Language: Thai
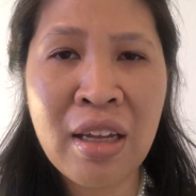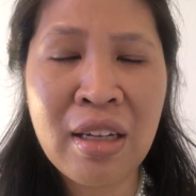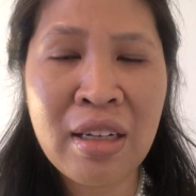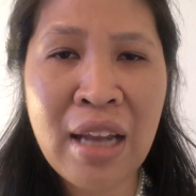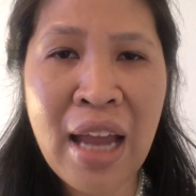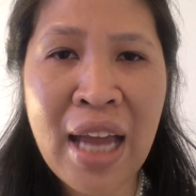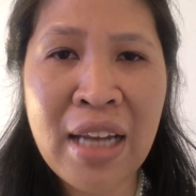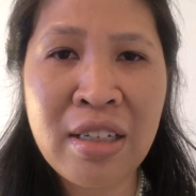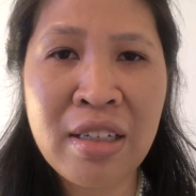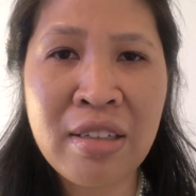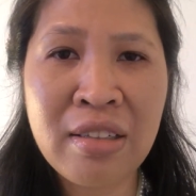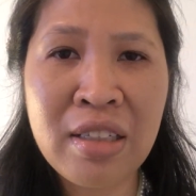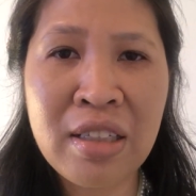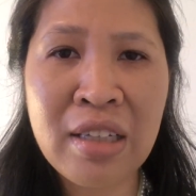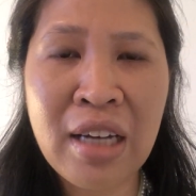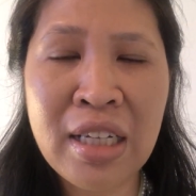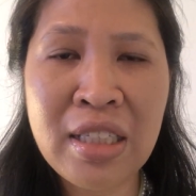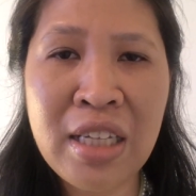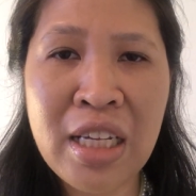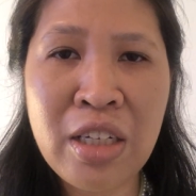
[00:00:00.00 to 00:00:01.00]
นานถึงหนึ่
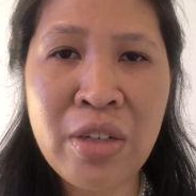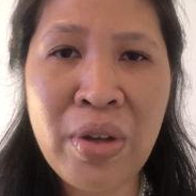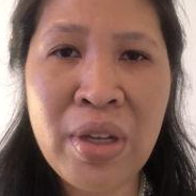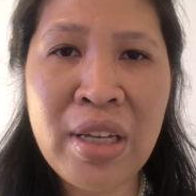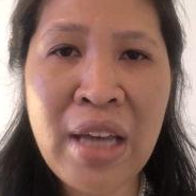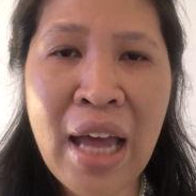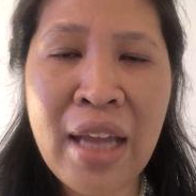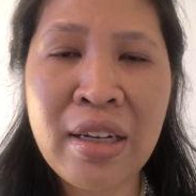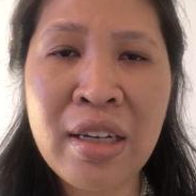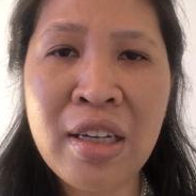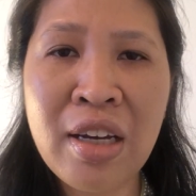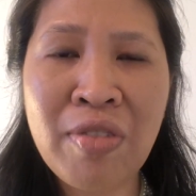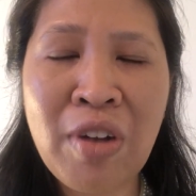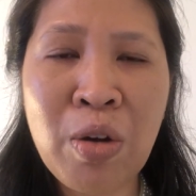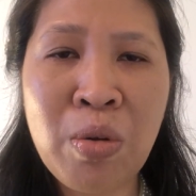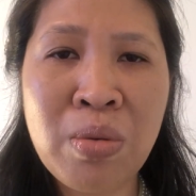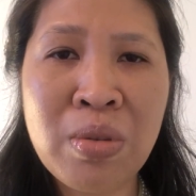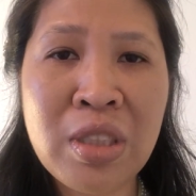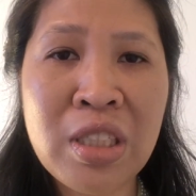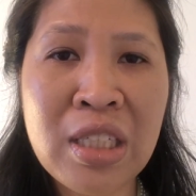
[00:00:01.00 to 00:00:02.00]
งอาทิตย์ด้วยกันถ้าเกิด
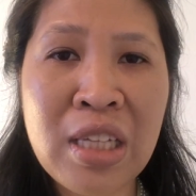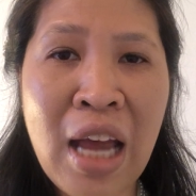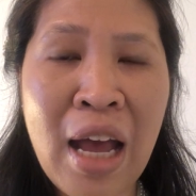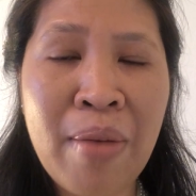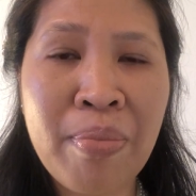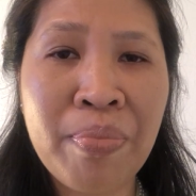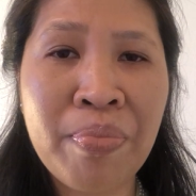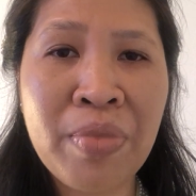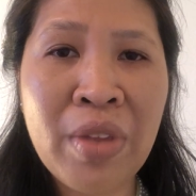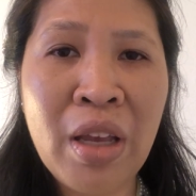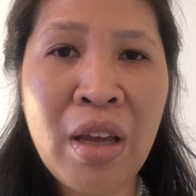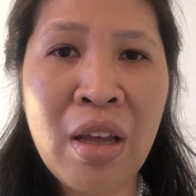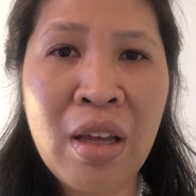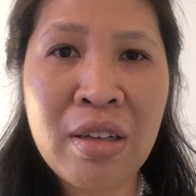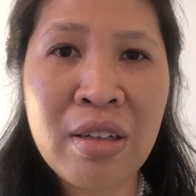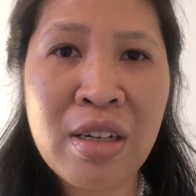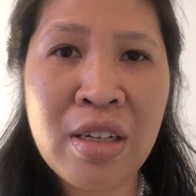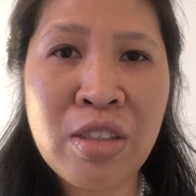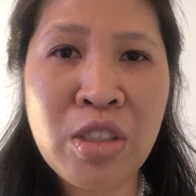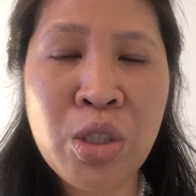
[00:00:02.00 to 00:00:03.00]
ว่าคุณจะ
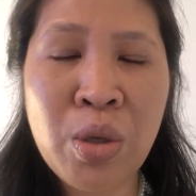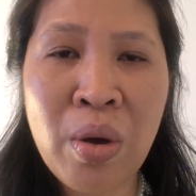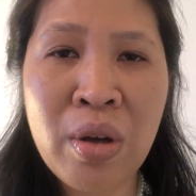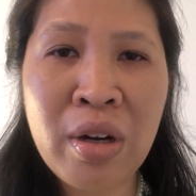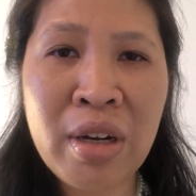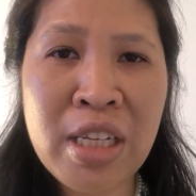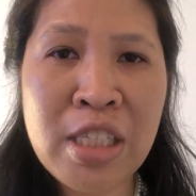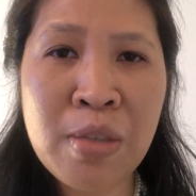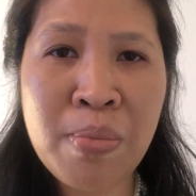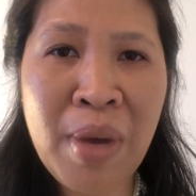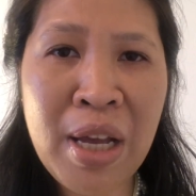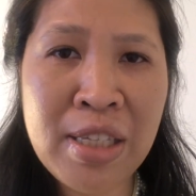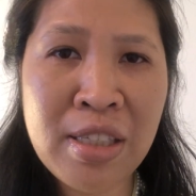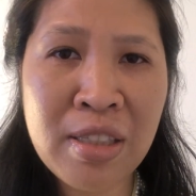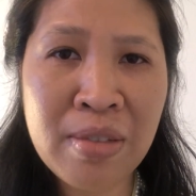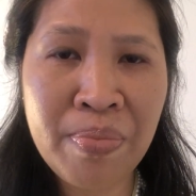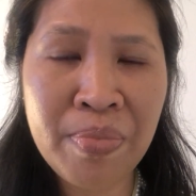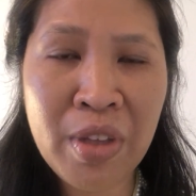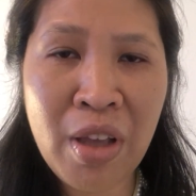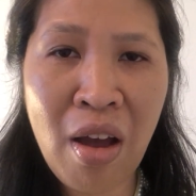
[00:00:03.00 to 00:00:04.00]
ทำเงินช่วงคริสต์มาส
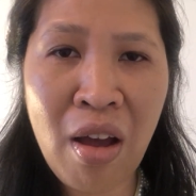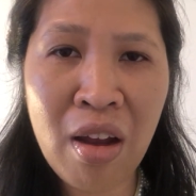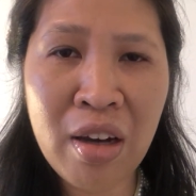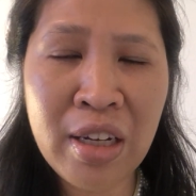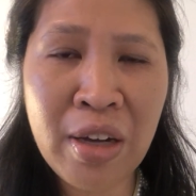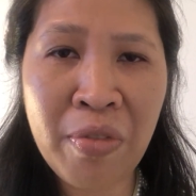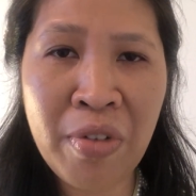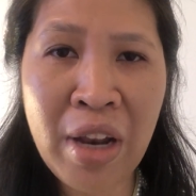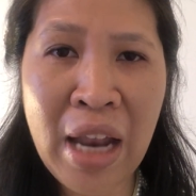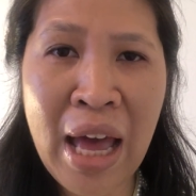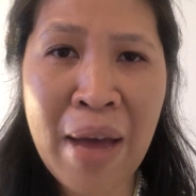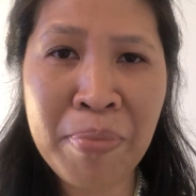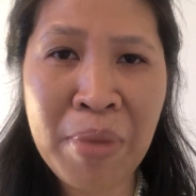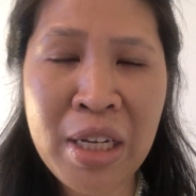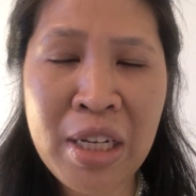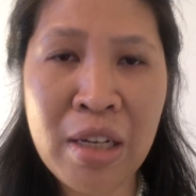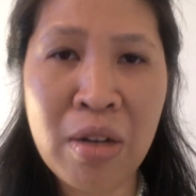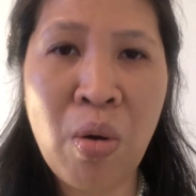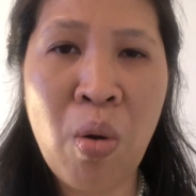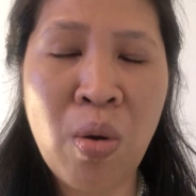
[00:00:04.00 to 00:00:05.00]
ก็เหลือเวลาไม่
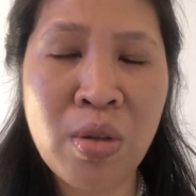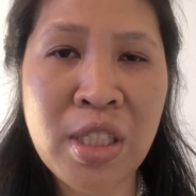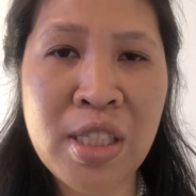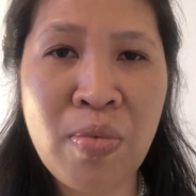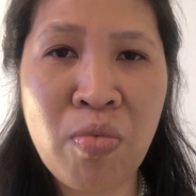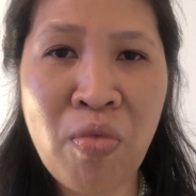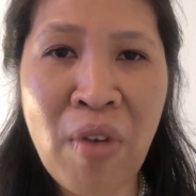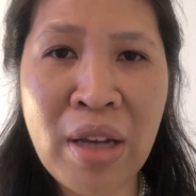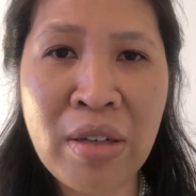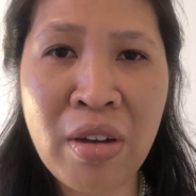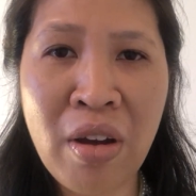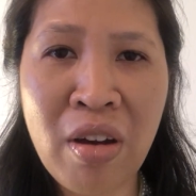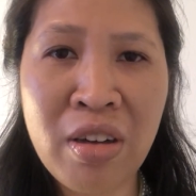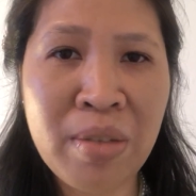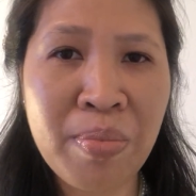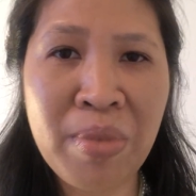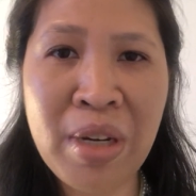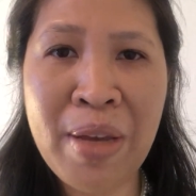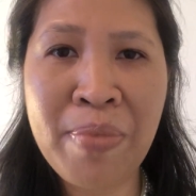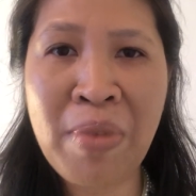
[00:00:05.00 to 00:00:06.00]
ถึงหกสิบวันก็
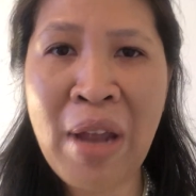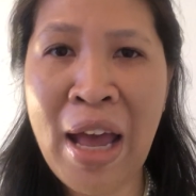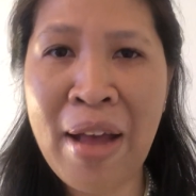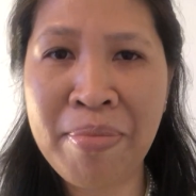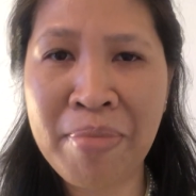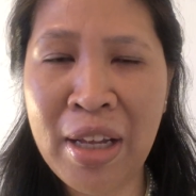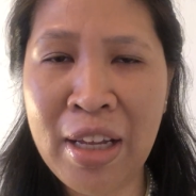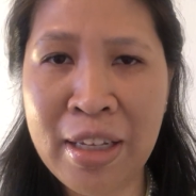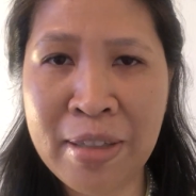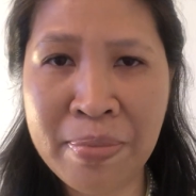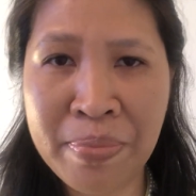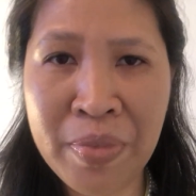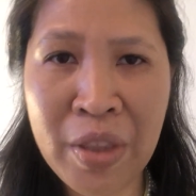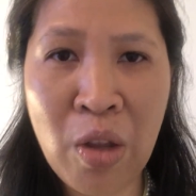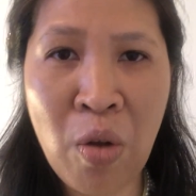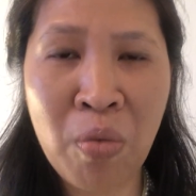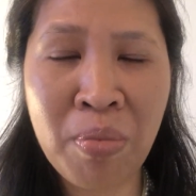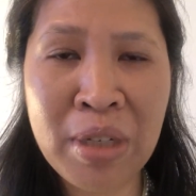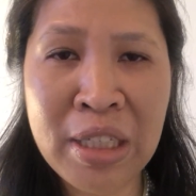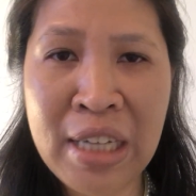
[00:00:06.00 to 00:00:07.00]
รีบๆทำอะค่ะ
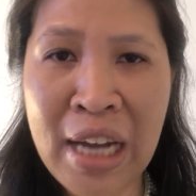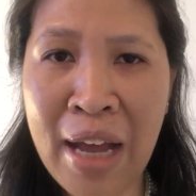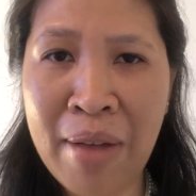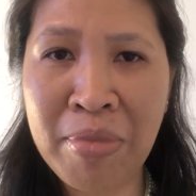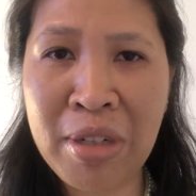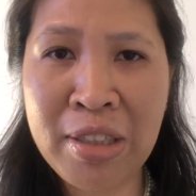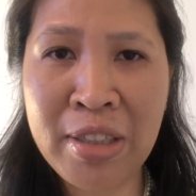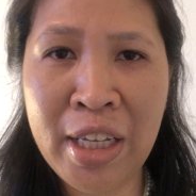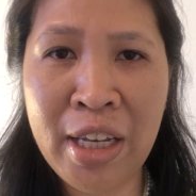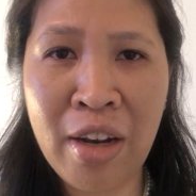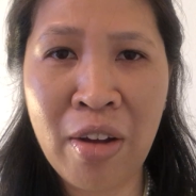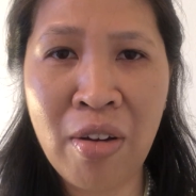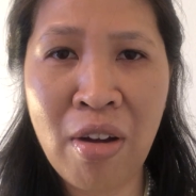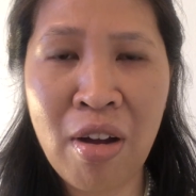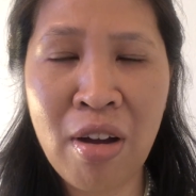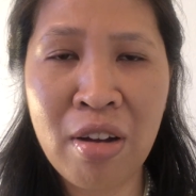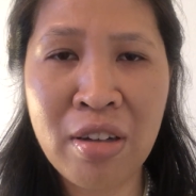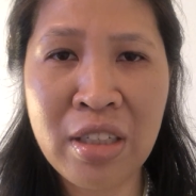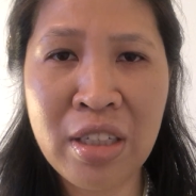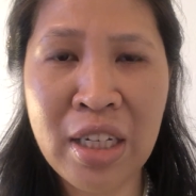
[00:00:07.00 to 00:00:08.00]
ลงมือทำเลยแล้ว
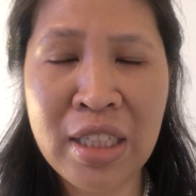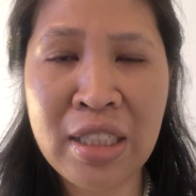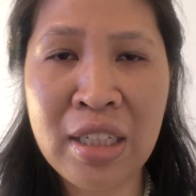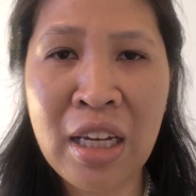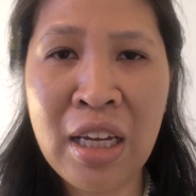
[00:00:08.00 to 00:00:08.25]
ก็เดือน